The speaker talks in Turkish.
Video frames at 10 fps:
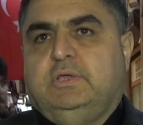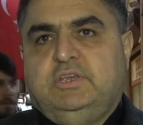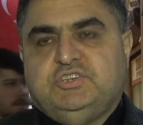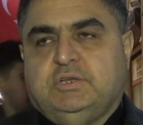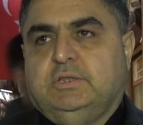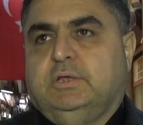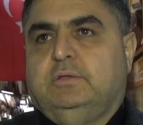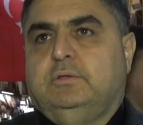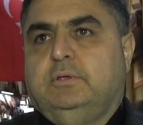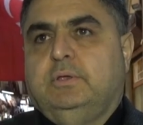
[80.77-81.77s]
İnşallah
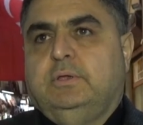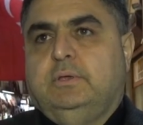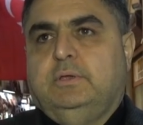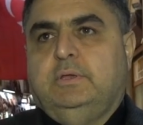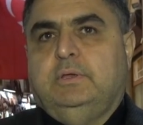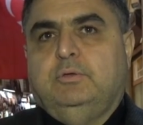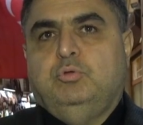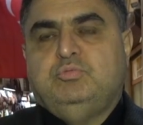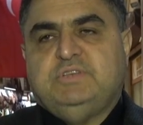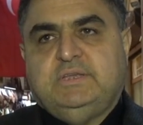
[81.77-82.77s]
e,
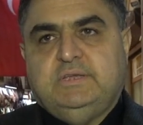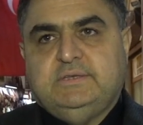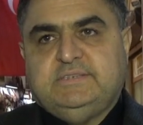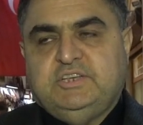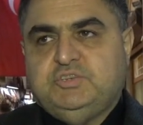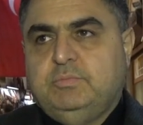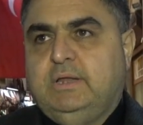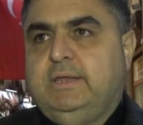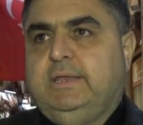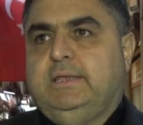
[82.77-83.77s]
önümüzdeki
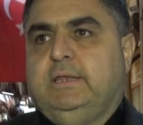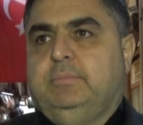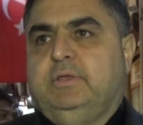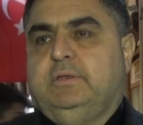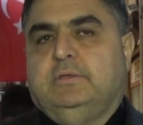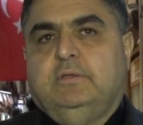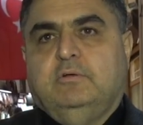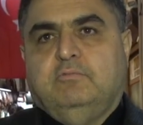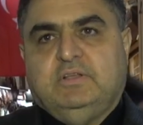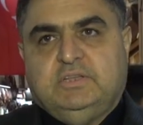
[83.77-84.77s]
seçimlerle ilgili bir
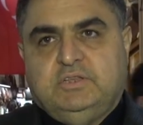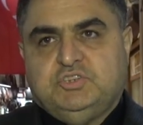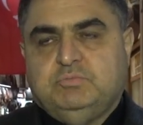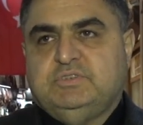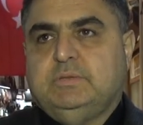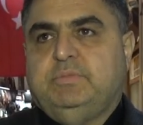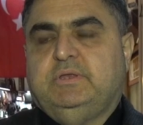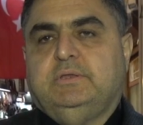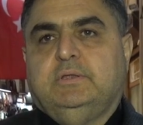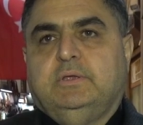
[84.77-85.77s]
vatandaşımıza
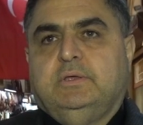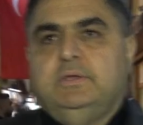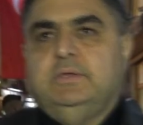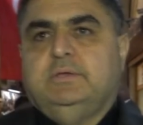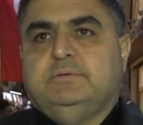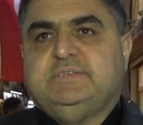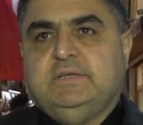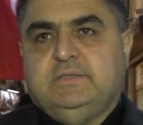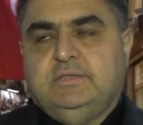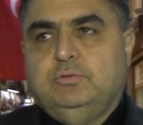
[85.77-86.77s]
bir e,
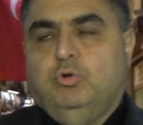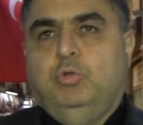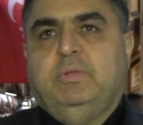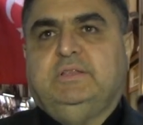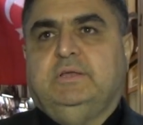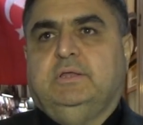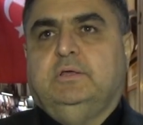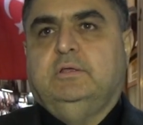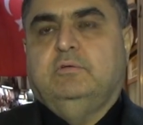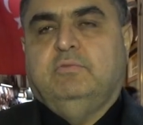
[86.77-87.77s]
sıkıntının olmadığını,
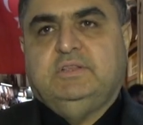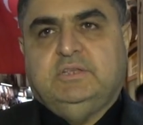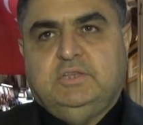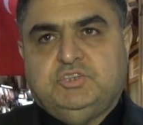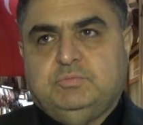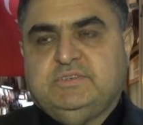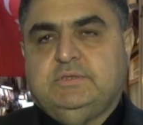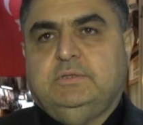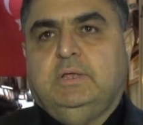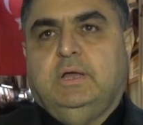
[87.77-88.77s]

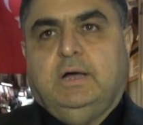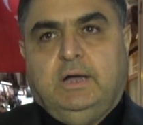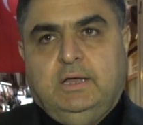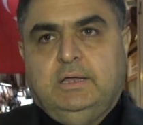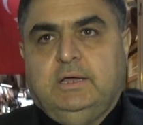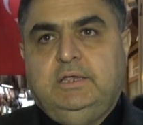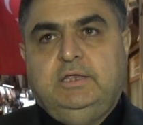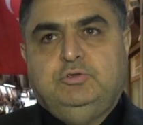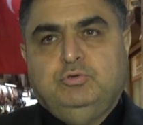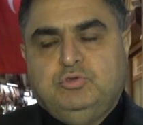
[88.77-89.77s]
vatandaşımızın hala
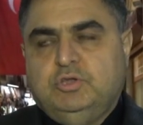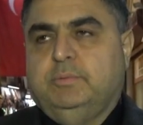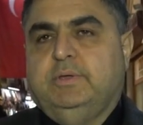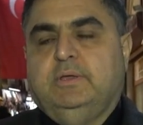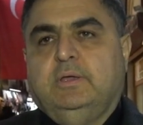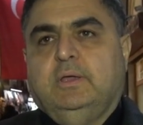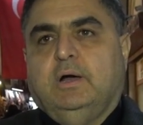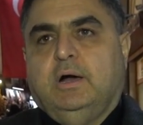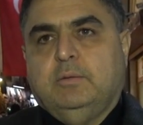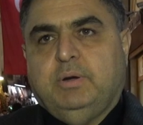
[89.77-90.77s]
ilk günkü gibi
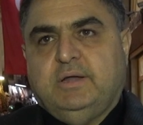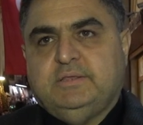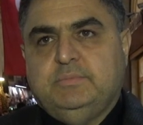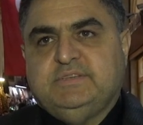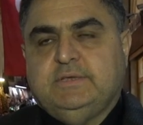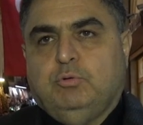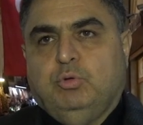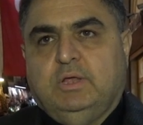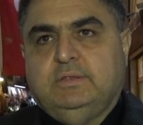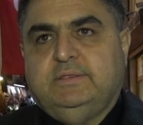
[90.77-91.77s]
AK Parti'mize
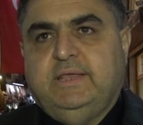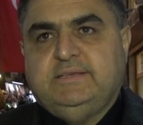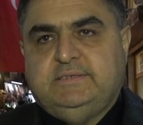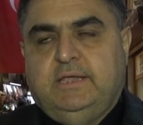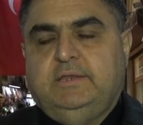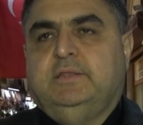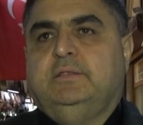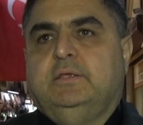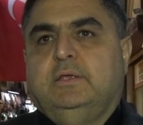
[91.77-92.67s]
olan desteğinin